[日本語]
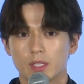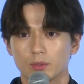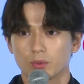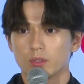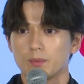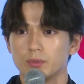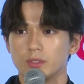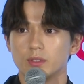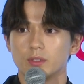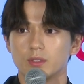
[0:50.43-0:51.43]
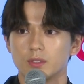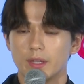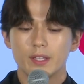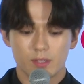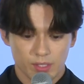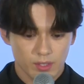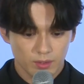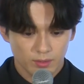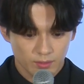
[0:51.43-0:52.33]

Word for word: あのトリプルレンズ、